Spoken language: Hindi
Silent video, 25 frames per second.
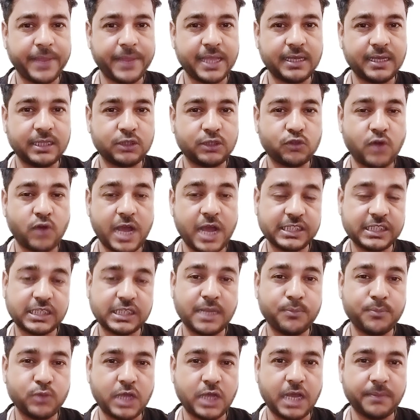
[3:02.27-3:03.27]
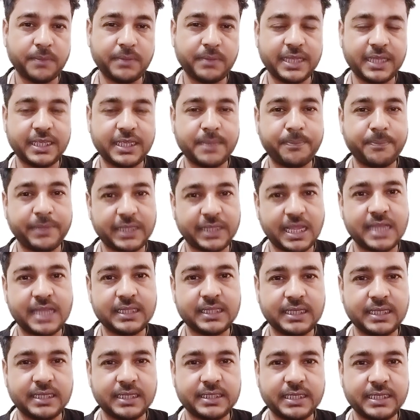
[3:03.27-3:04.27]
कर पाएगा तो आज का मुकाबला ये
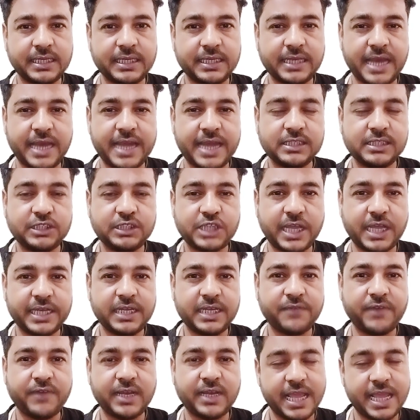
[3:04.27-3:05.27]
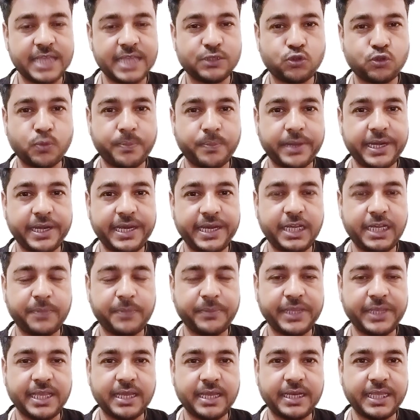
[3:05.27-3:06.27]
बता देगा कि इंग्लैंड जाने वाला है सुपर
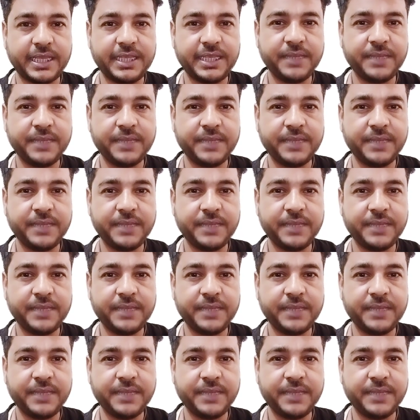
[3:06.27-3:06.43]
एट में या